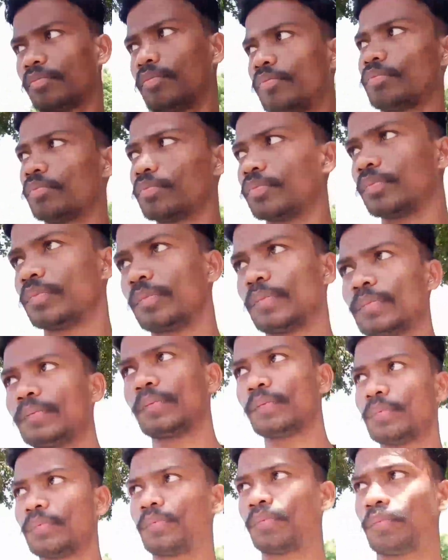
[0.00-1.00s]
मैं अभी
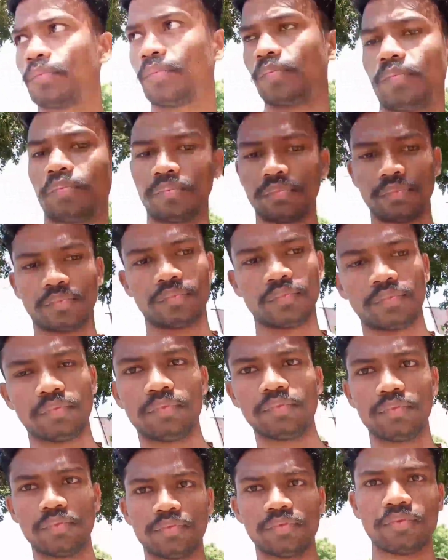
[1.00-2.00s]
फ़िलहाल एक पेड़
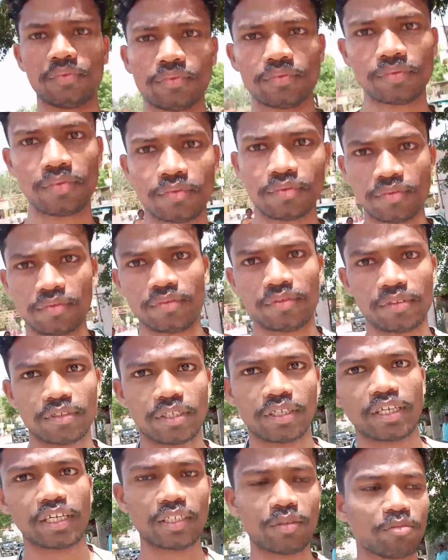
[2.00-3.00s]
के नीचे जा रहा हूँ
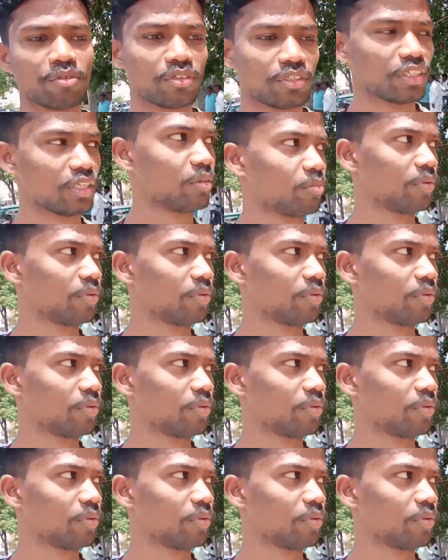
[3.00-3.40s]
तो